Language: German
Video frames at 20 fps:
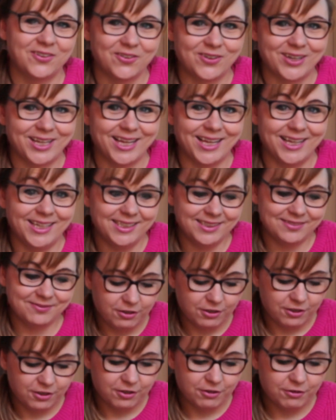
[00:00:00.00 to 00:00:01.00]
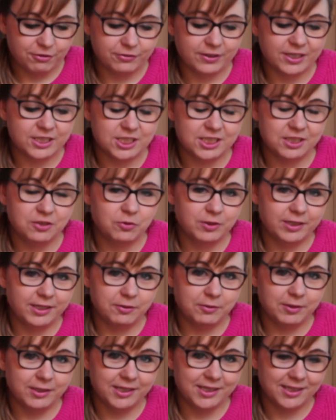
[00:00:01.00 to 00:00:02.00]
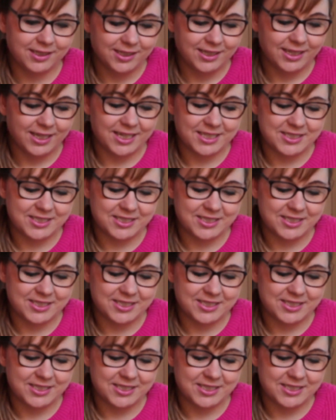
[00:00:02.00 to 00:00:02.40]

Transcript: Okay. Fasching, ole, ole.